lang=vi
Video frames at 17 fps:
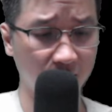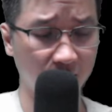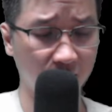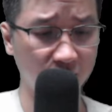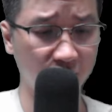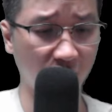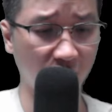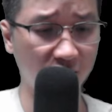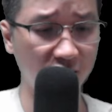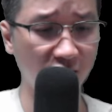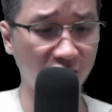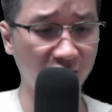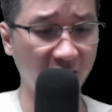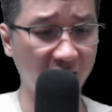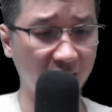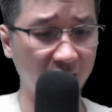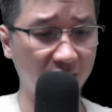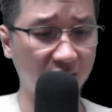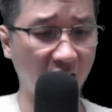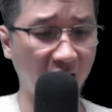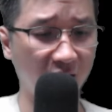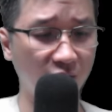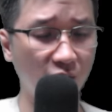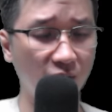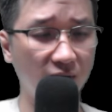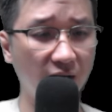cho Khương Nghị,
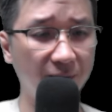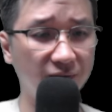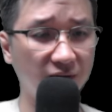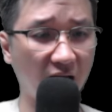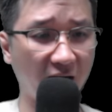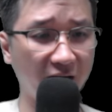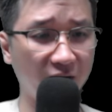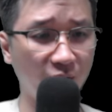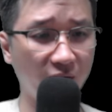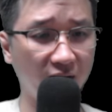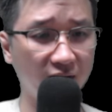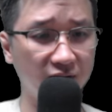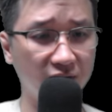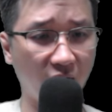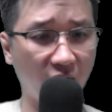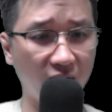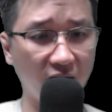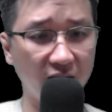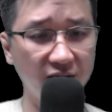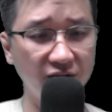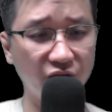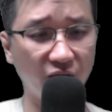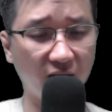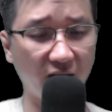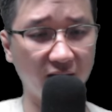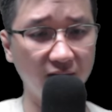càng cung cấp tài nguyên to lớn
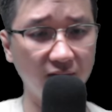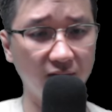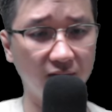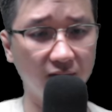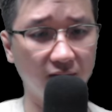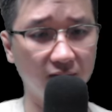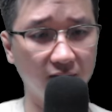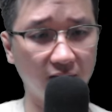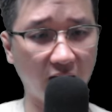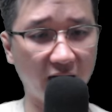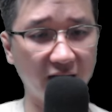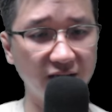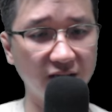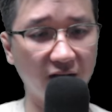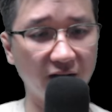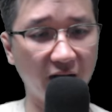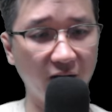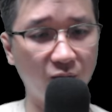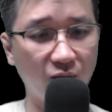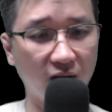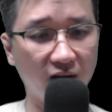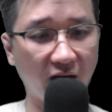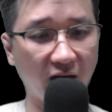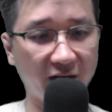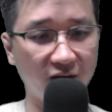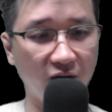cho hắn. Thái Sơ đế quân
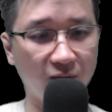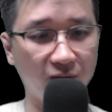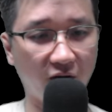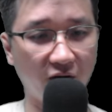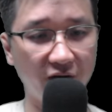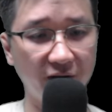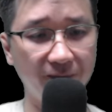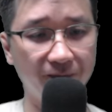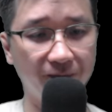lạnh lùng nói.